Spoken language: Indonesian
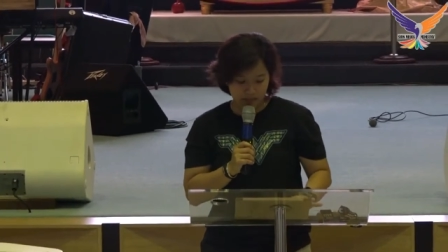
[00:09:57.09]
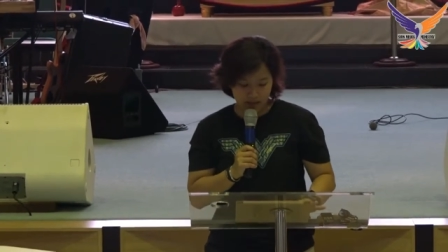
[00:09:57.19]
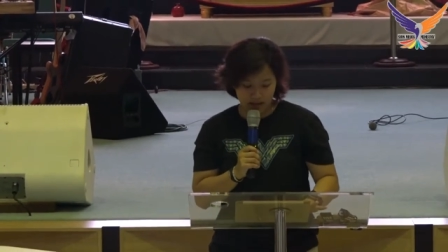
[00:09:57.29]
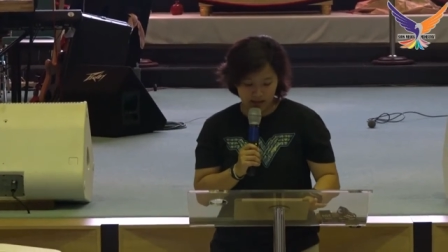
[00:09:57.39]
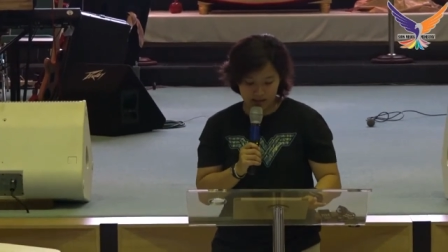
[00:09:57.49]

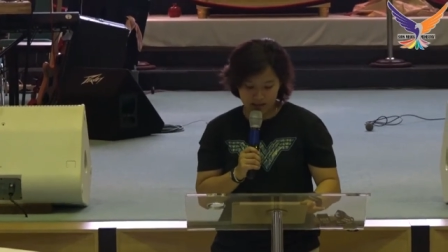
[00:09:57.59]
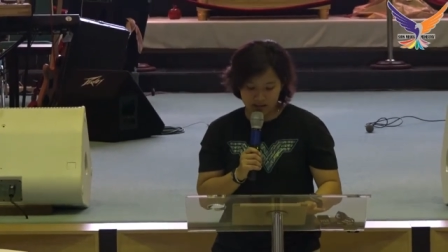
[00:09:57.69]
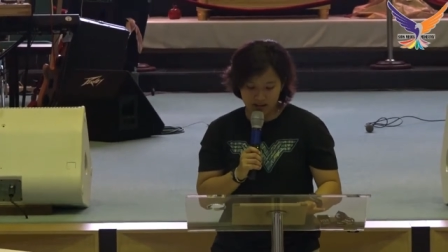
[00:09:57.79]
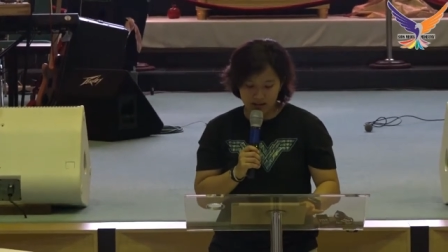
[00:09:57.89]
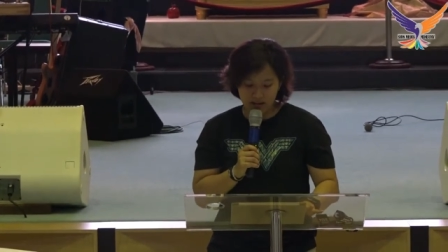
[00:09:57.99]
Ya kan?
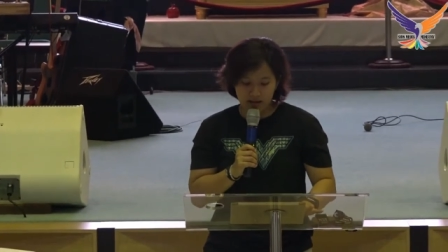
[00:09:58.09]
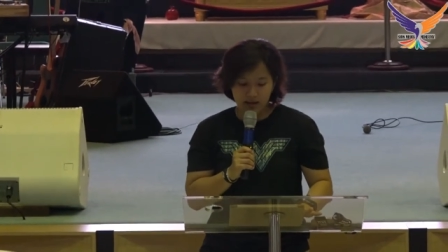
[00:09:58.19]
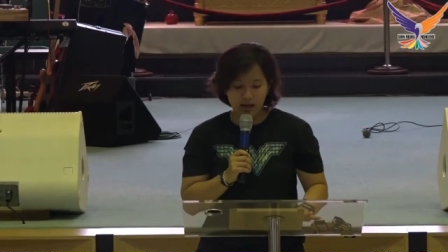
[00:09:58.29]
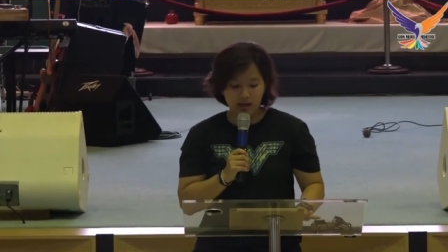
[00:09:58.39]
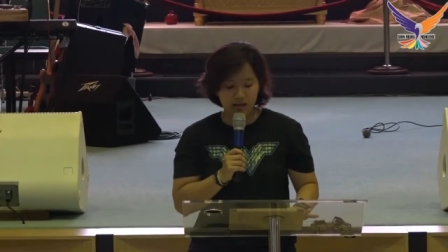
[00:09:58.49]

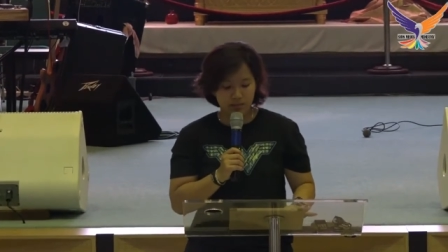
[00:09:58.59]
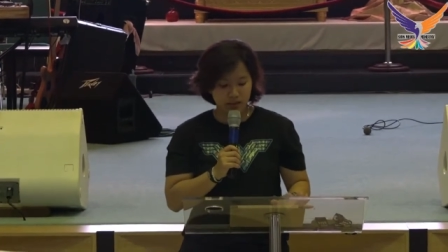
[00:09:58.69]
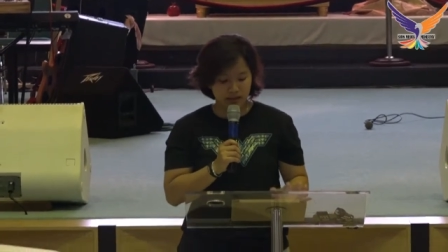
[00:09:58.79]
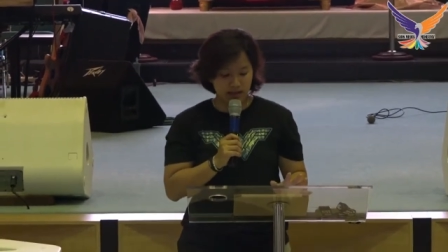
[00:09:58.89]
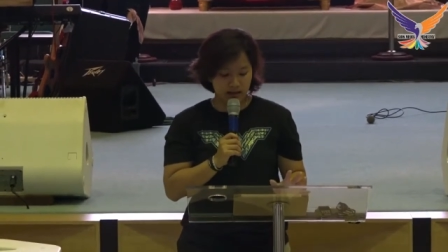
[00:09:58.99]
Nah,
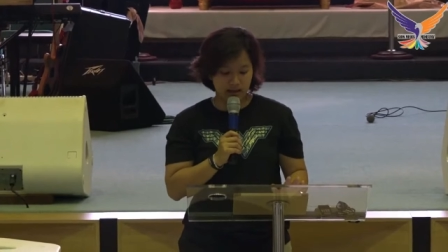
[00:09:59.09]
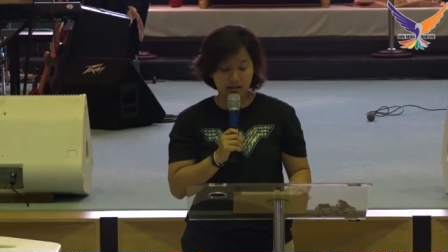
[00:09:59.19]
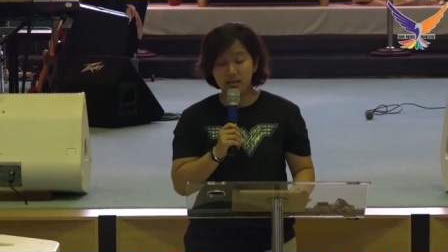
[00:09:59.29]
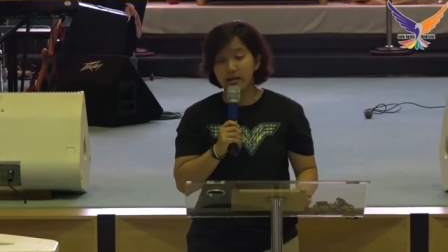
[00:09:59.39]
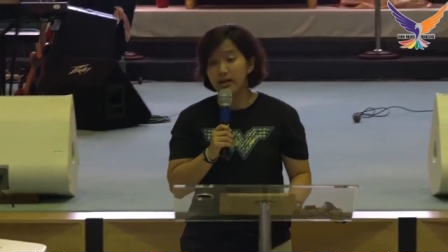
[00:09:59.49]
pertanyaan
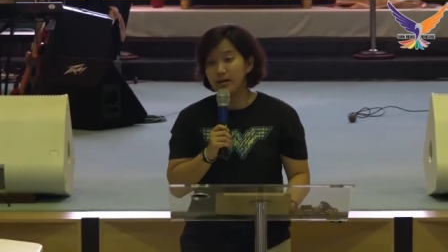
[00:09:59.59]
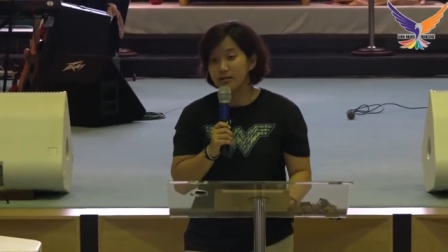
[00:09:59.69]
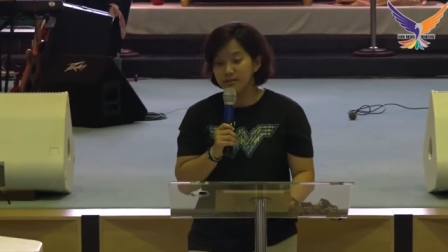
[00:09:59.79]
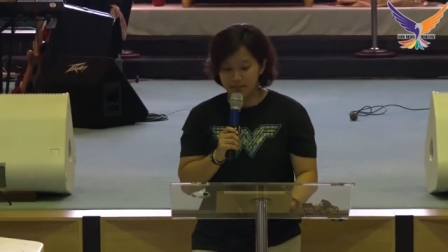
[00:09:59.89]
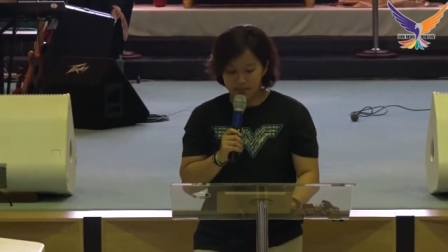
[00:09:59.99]
saya,
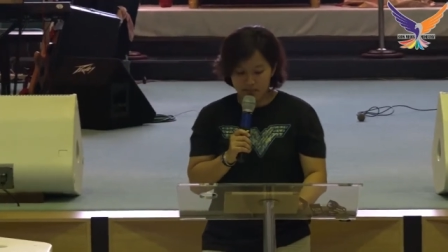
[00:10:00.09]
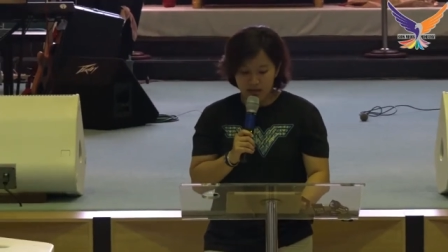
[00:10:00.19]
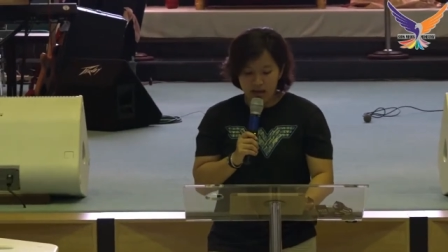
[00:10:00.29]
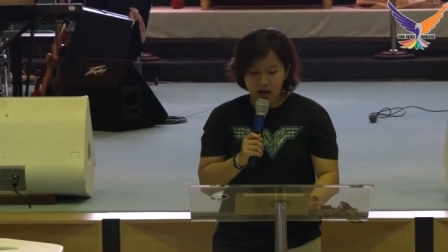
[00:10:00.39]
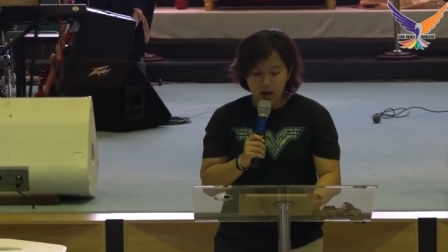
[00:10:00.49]

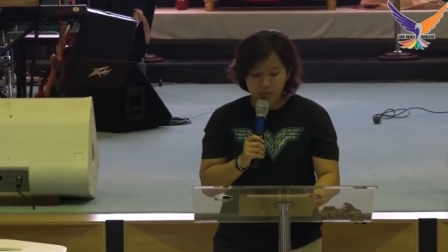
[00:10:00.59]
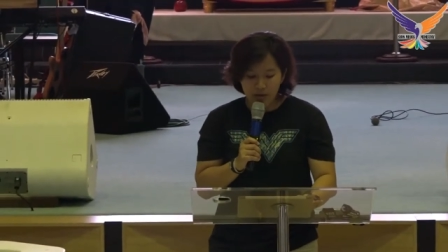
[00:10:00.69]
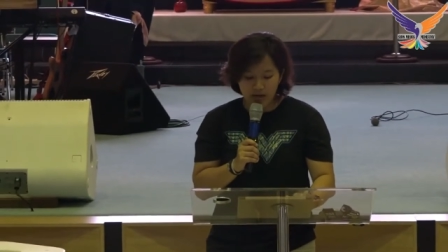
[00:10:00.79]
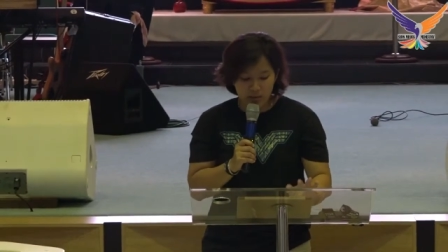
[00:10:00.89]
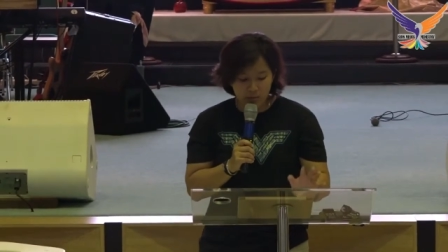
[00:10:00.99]
apa
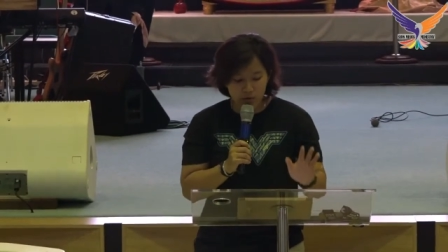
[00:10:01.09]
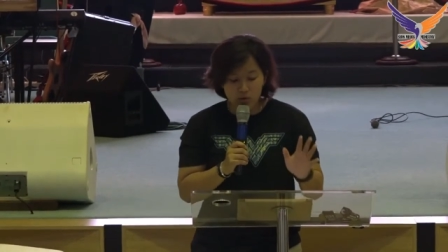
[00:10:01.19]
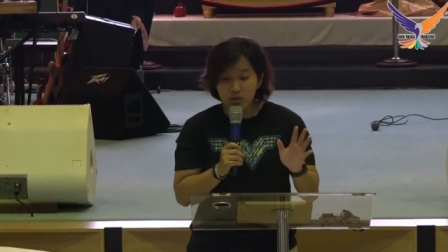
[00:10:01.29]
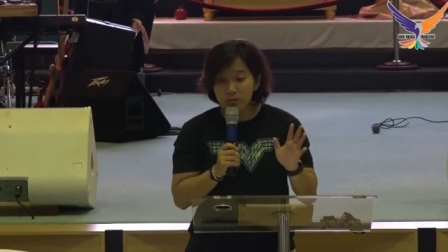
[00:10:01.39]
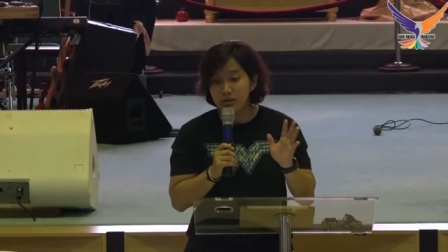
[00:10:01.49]
yang perlu
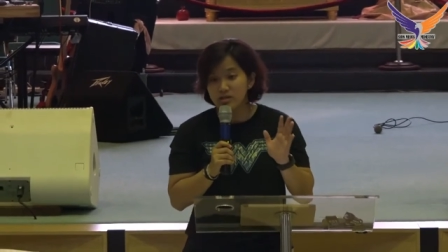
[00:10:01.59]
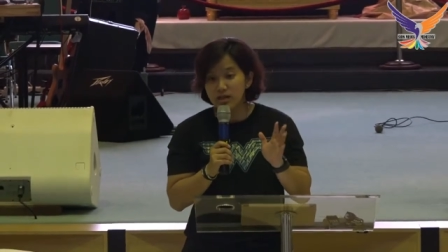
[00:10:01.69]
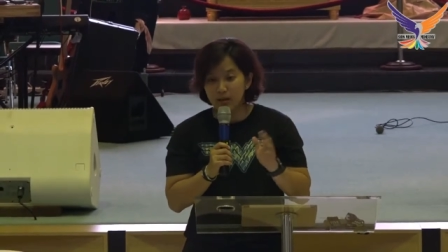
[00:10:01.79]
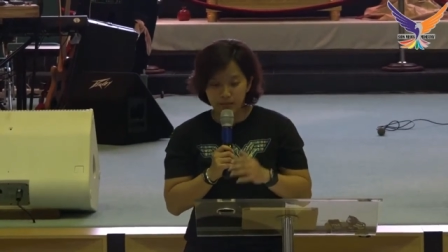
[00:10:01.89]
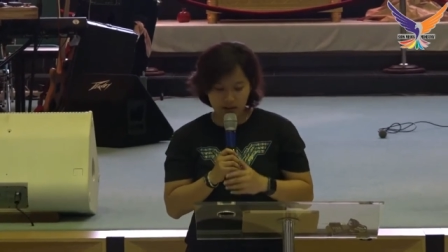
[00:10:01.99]

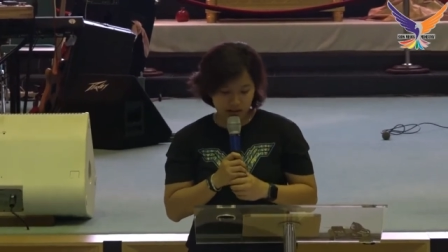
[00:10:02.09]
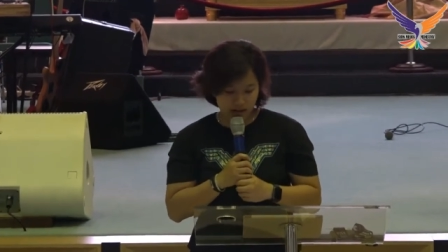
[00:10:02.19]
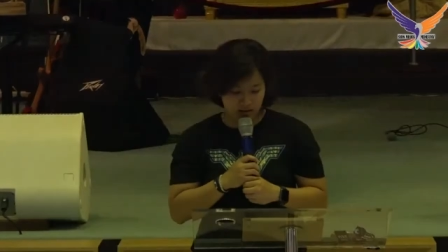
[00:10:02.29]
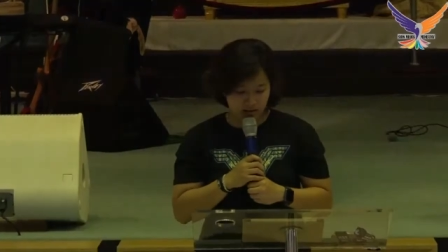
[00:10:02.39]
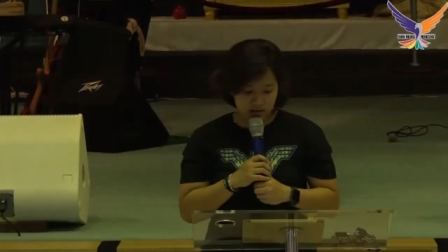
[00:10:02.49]
dipersiapkan
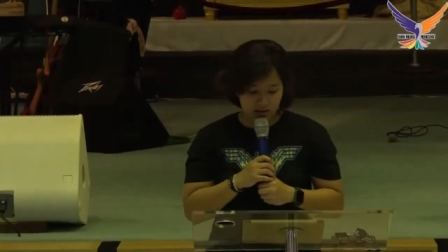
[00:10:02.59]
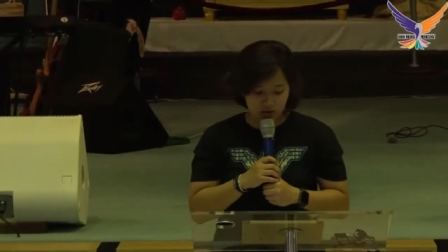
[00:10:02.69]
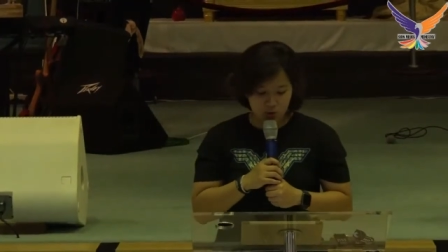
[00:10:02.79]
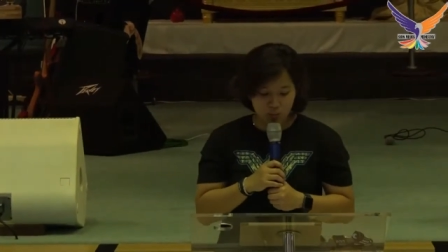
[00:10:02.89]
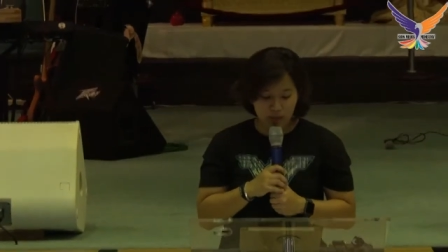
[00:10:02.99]

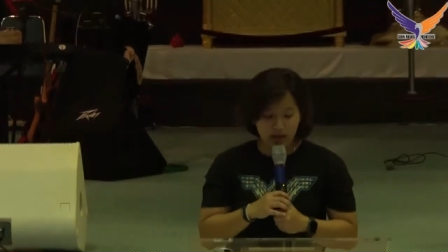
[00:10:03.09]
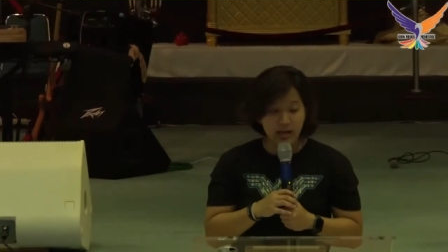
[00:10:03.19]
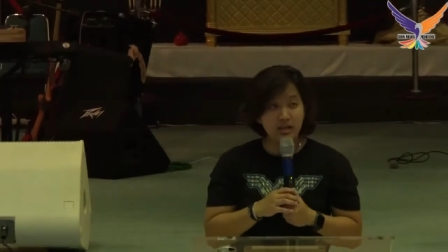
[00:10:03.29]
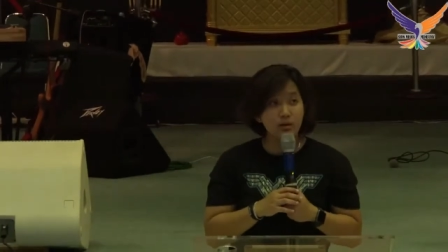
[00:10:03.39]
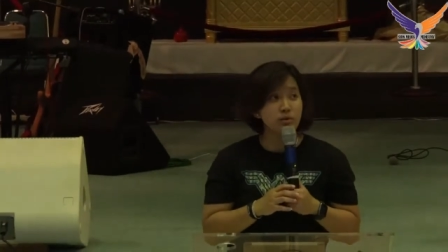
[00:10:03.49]
supaya
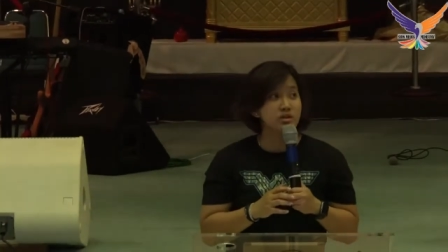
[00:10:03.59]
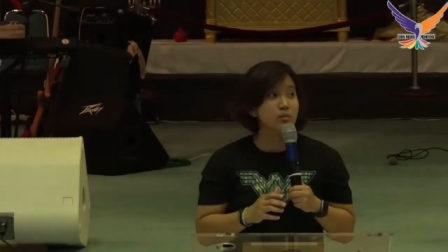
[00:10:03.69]
kita bisa